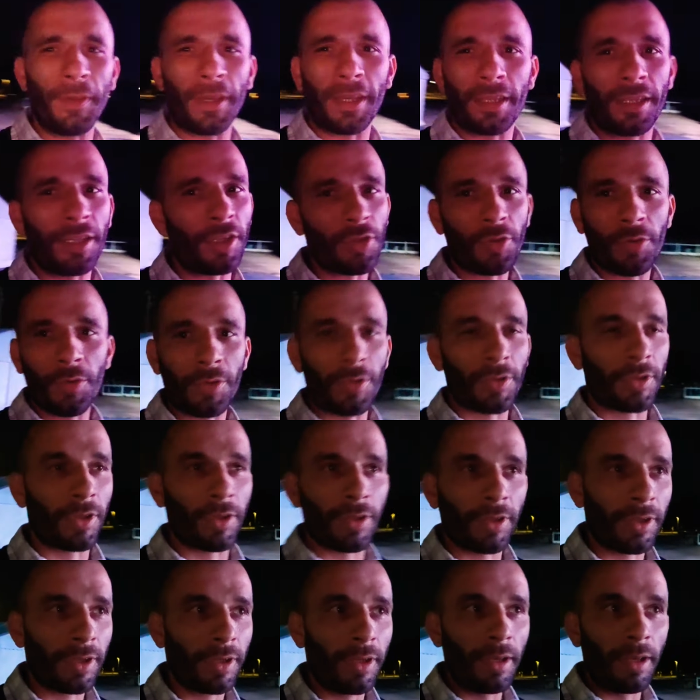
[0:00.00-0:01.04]
faire des choses
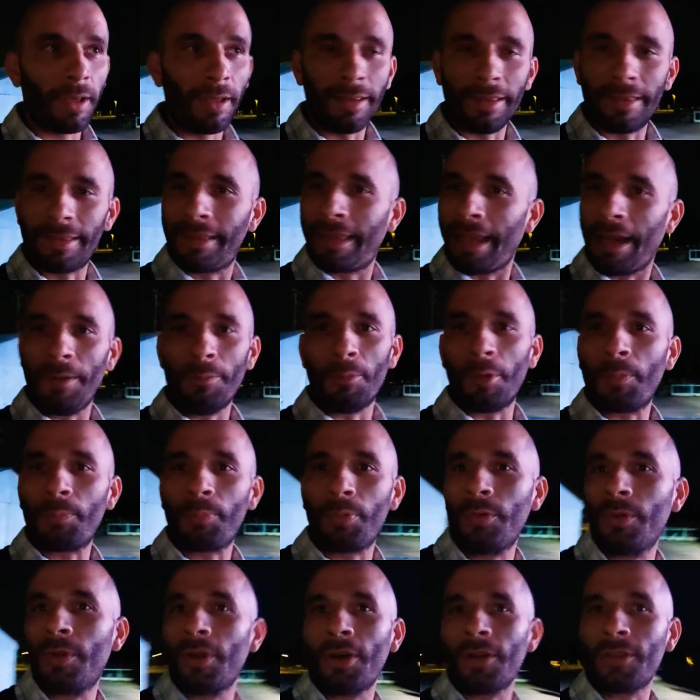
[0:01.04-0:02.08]
euh, tellement
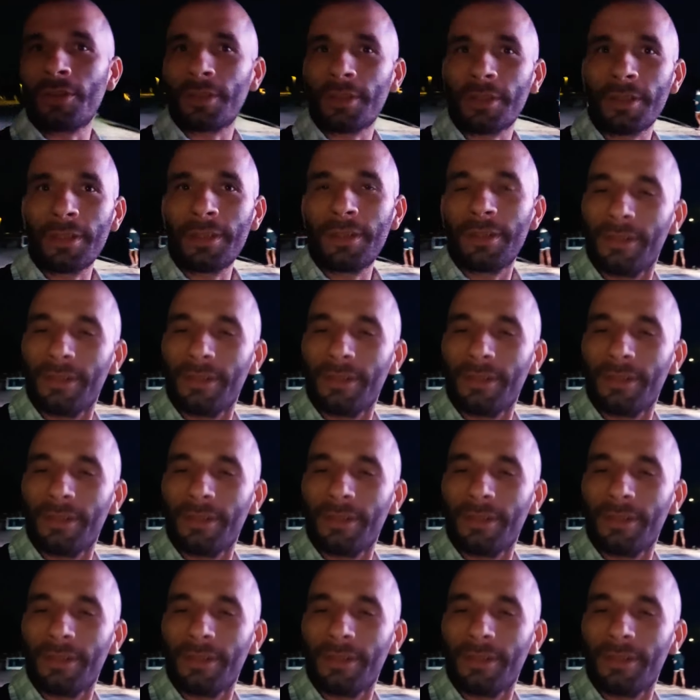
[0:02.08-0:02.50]
plus grandes.